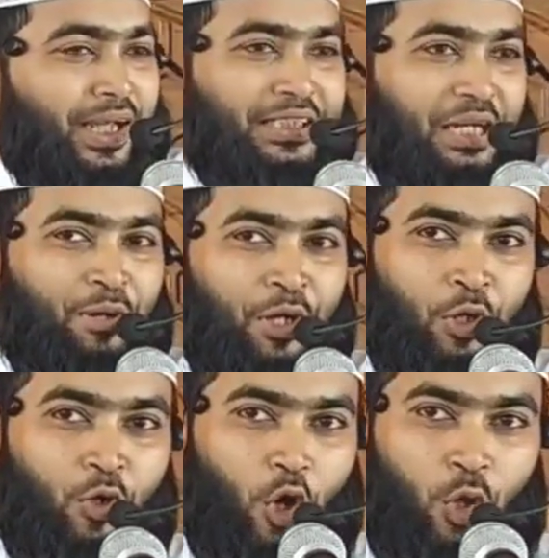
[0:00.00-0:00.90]
এই সামান্য
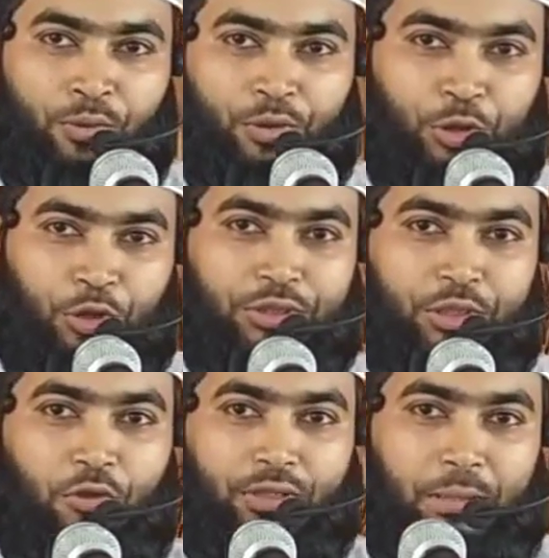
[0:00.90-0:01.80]
গরমও তো সহ্য
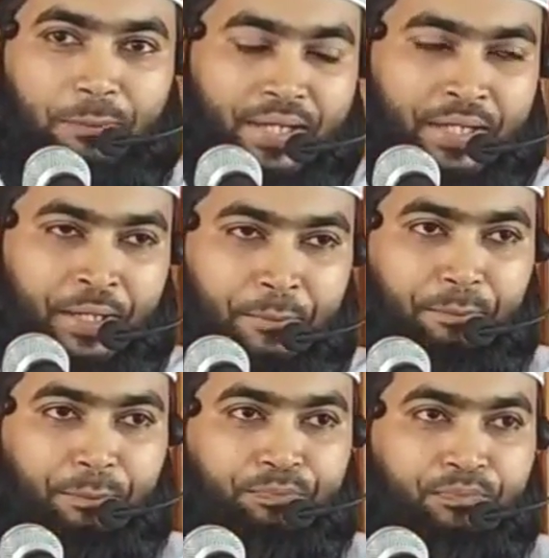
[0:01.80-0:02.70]
করতে পারি না
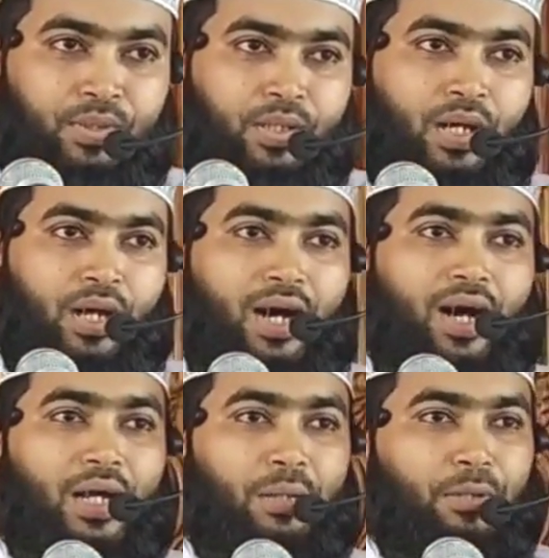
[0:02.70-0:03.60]

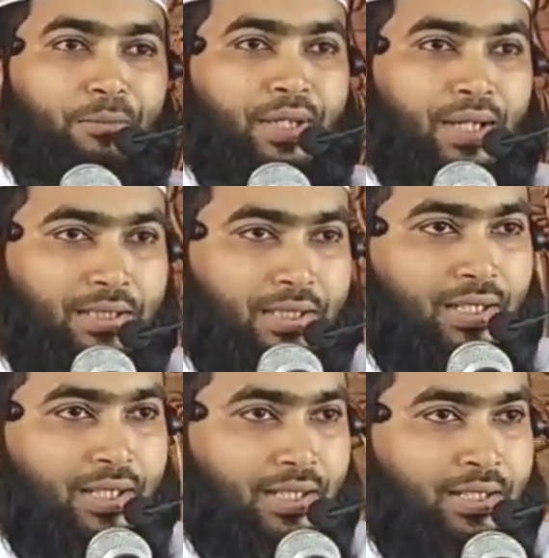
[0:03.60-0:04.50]
আর বিবি হাজের
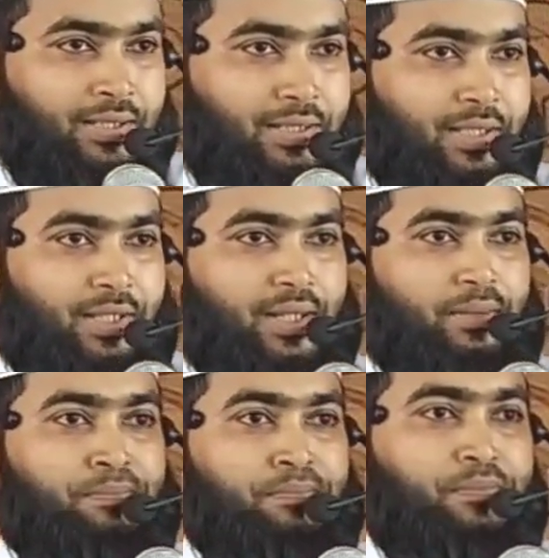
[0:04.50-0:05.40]

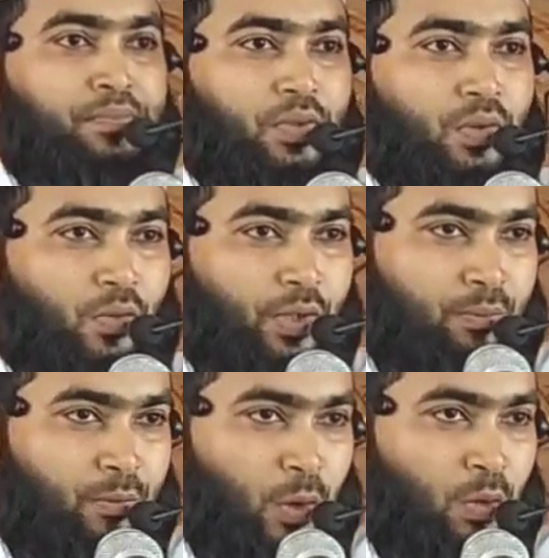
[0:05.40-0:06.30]
আলাইহাসালাম ওই
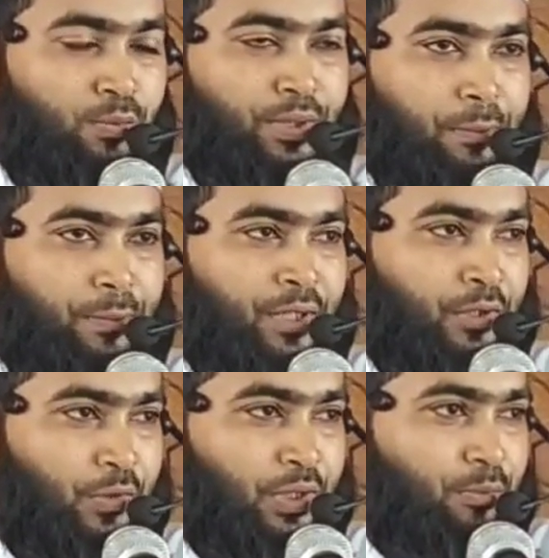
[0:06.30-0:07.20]
মরুভূমির
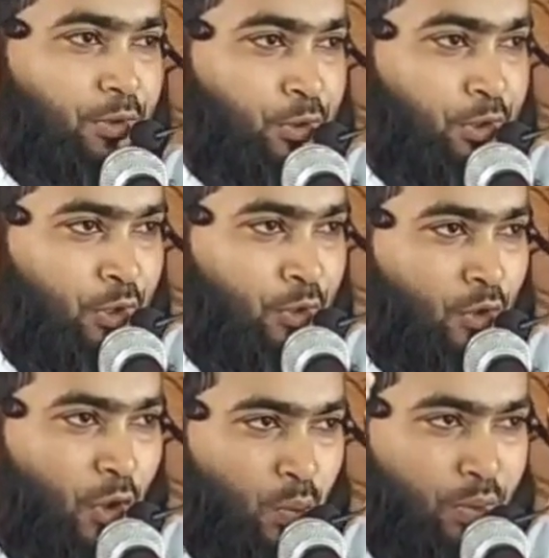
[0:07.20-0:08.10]
প্রান্তরে প্রচণ্ড
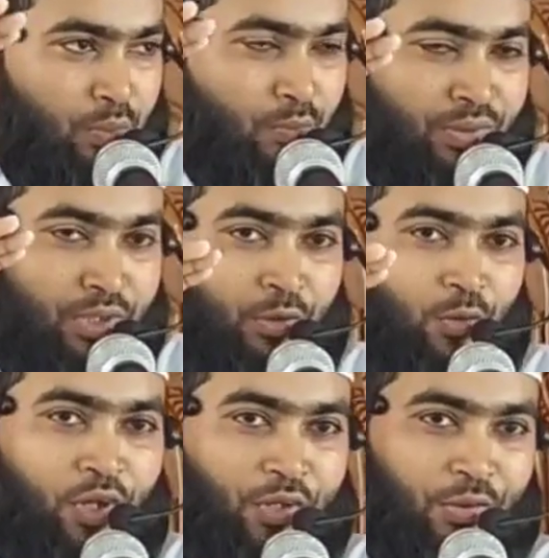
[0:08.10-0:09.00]
গরমের মধ্যে
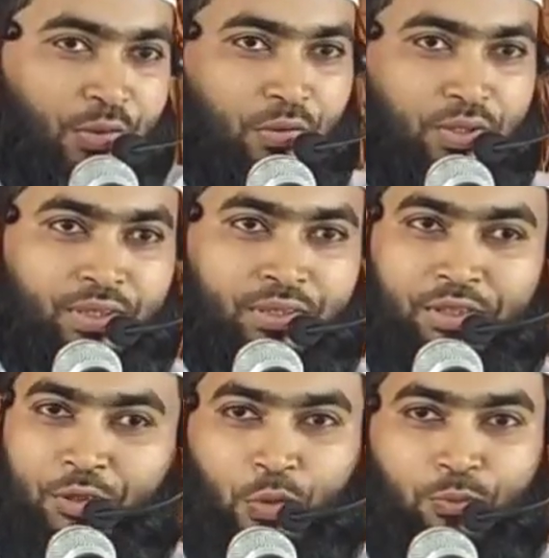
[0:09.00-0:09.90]
দৌড়াদৌড়ি করছেন
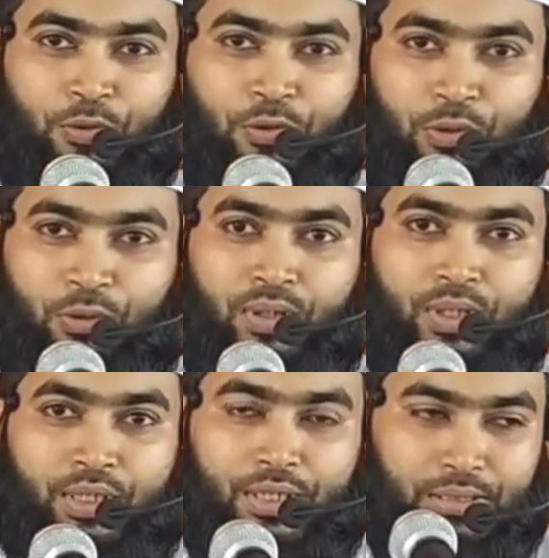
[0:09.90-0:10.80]
শিশুপুত্র
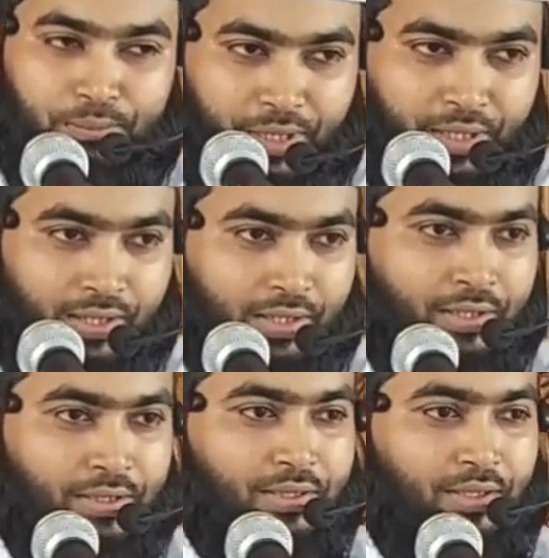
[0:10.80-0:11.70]
ইসমাইল
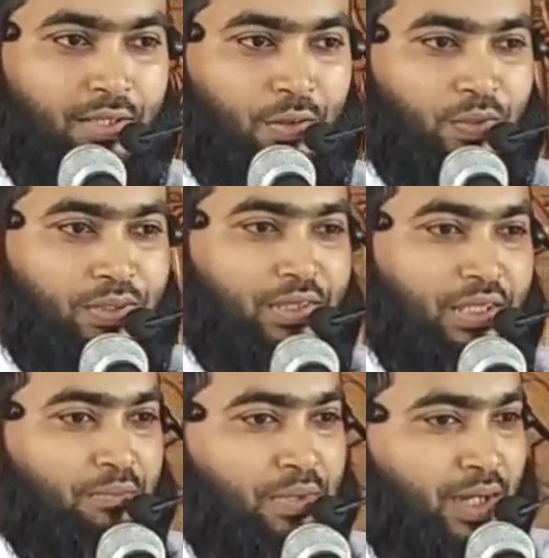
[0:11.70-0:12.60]

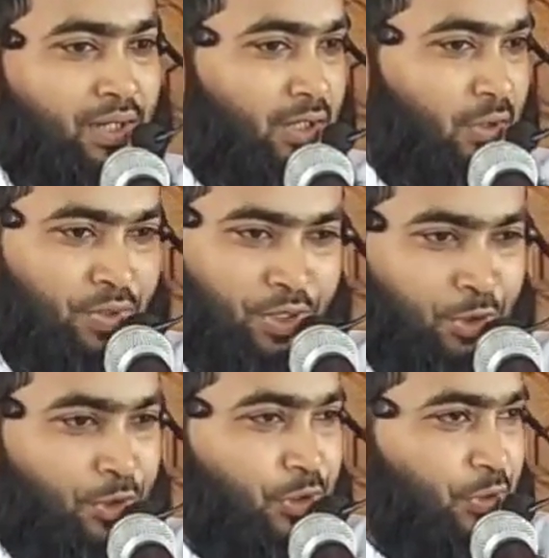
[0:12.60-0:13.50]
আলহিসালাতাম কান্না করছে
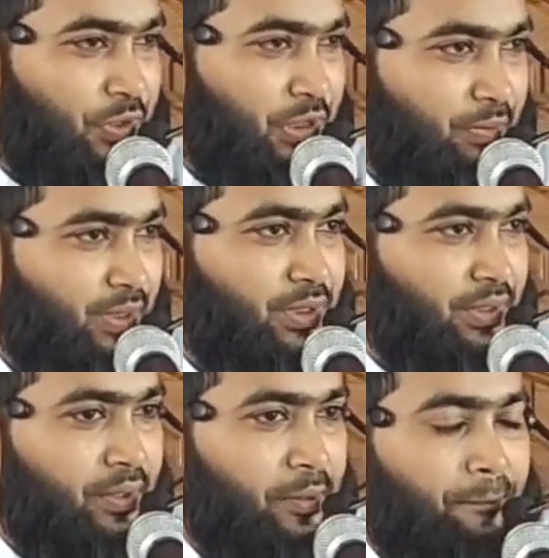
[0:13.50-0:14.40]
সহ্য করতে
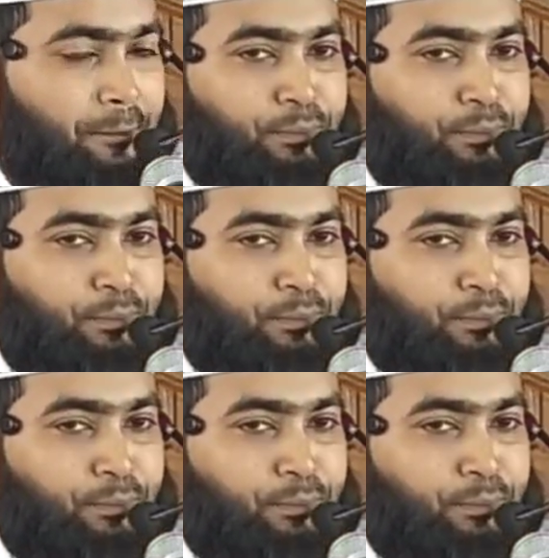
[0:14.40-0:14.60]
পারছেন না